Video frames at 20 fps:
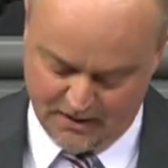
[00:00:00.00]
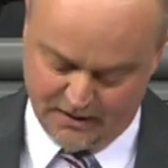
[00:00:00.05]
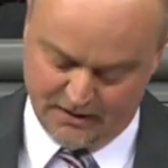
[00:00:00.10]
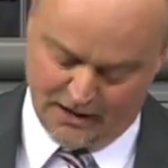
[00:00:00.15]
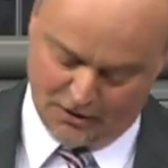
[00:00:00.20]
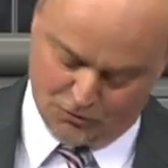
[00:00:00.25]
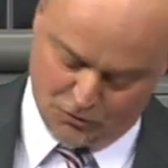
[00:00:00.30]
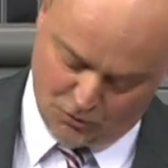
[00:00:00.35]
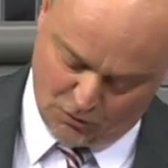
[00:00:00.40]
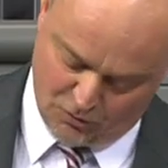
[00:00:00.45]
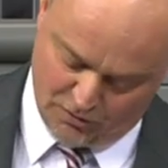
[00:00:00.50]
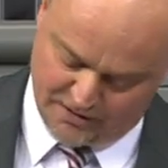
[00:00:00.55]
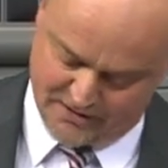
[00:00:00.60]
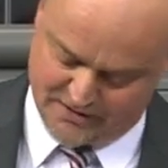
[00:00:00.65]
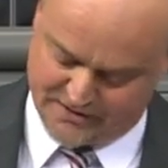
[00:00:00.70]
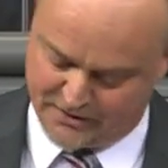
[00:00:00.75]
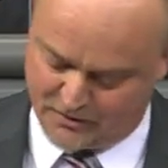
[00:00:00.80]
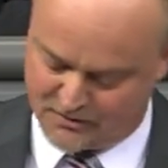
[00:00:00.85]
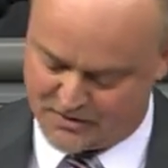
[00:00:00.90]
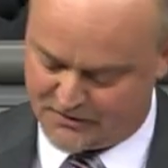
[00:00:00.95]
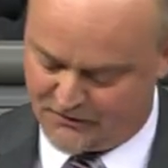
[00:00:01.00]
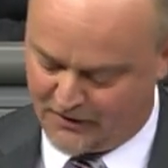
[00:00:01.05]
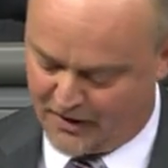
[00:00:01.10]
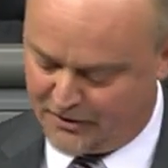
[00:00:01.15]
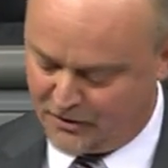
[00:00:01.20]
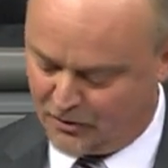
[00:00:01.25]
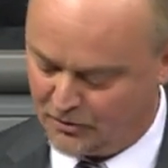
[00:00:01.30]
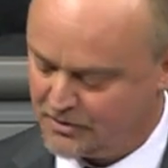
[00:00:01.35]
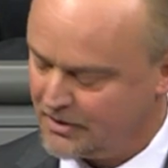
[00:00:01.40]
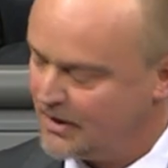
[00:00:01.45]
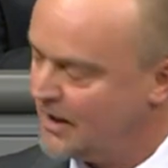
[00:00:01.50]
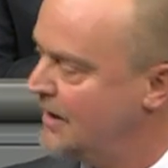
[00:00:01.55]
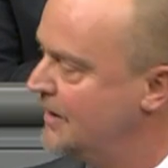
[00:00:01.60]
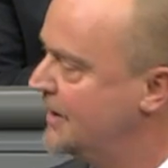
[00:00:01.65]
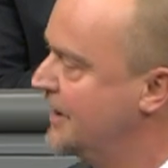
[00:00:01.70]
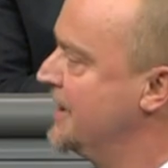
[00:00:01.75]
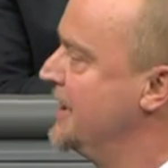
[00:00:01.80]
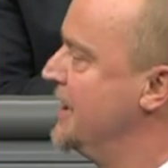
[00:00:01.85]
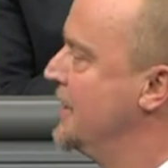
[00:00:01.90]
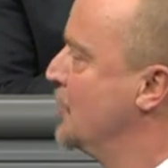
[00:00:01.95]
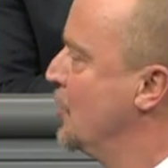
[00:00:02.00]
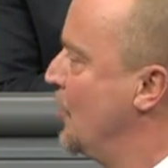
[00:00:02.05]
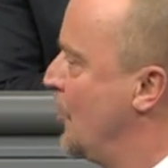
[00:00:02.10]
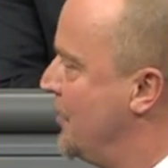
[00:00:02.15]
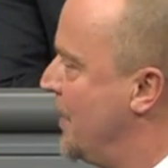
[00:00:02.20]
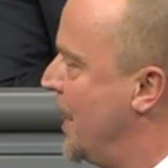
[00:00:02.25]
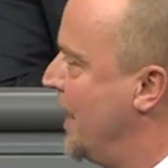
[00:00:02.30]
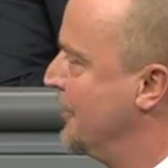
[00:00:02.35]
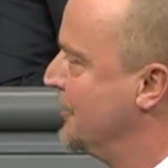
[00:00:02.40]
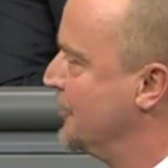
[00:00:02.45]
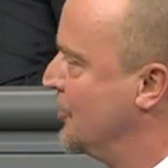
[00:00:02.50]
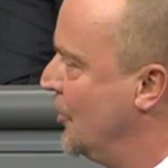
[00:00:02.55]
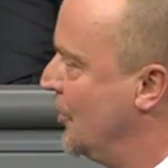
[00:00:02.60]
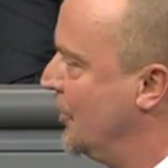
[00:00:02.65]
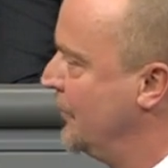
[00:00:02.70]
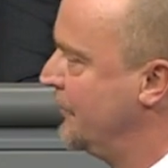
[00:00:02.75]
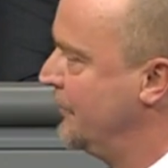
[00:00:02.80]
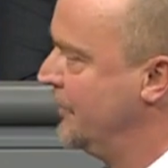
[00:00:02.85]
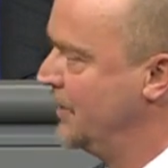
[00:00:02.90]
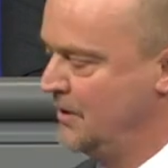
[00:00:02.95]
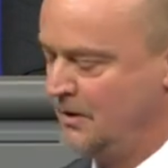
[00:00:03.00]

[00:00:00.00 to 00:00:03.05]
natürlich CO2-neutral in Ihrem globalen Dorf,